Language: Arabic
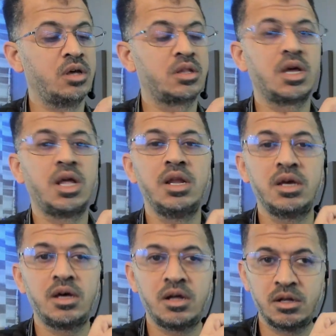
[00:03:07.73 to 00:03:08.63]

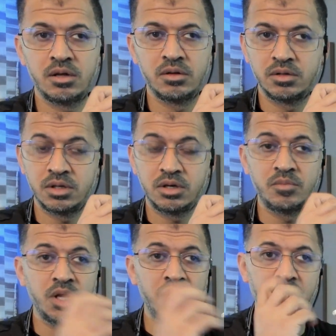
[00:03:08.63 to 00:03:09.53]
تخليها
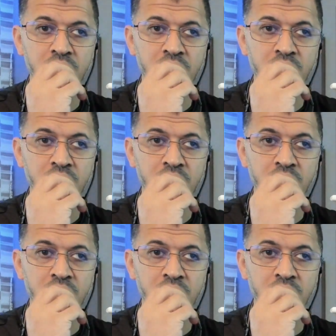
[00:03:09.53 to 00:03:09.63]
تعمل